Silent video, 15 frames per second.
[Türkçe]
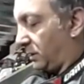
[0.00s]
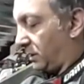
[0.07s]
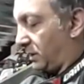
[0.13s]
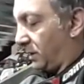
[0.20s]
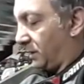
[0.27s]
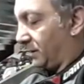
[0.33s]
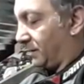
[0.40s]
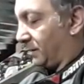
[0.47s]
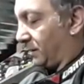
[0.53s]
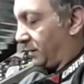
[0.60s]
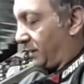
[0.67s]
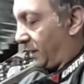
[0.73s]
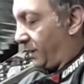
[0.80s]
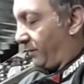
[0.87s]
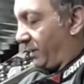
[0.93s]

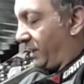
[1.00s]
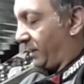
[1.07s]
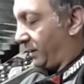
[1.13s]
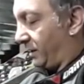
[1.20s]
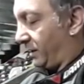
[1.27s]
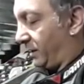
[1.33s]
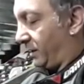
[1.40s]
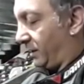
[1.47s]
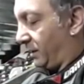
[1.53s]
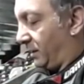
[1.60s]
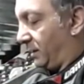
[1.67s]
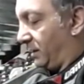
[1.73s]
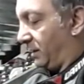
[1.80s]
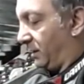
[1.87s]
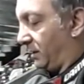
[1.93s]
ağızları yani bilek
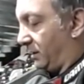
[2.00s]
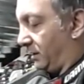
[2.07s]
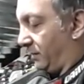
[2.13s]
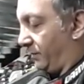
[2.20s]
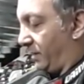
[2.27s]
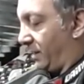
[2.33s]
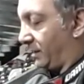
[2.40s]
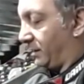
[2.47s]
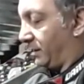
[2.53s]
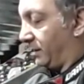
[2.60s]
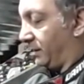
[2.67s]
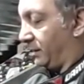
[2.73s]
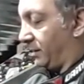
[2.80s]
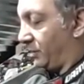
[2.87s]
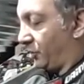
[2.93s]

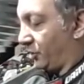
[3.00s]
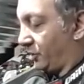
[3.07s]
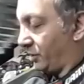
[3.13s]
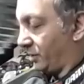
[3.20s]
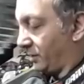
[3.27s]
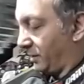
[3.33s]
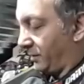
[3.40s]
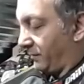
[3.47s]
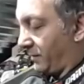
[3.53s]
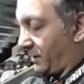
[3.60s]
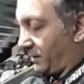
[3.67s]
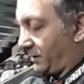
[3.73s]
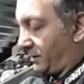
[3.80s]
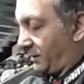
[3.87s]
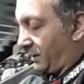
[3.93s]
bileklerinde cırcırtları
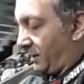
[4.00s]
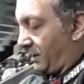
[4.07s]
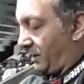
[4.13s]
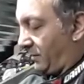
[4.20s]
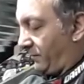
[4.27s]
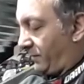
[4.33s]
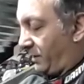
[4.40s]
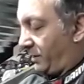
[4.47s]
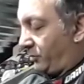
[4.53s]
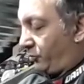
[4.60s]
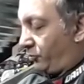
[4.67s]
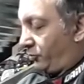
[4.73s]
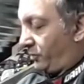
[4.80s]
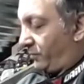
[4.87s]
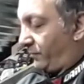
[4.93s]
var ve
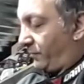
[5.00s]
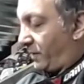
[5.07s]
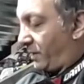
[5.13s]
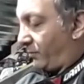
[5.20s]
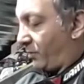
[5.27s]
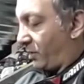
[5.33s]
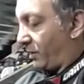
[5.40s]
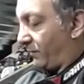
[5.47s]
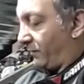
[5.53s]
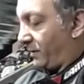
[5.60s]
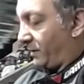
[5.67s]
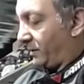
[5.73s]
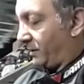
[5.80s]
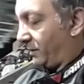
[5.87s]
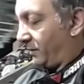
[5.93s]
şurada fermuarı
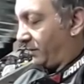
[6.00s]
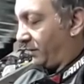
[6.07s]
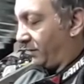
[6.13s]
var.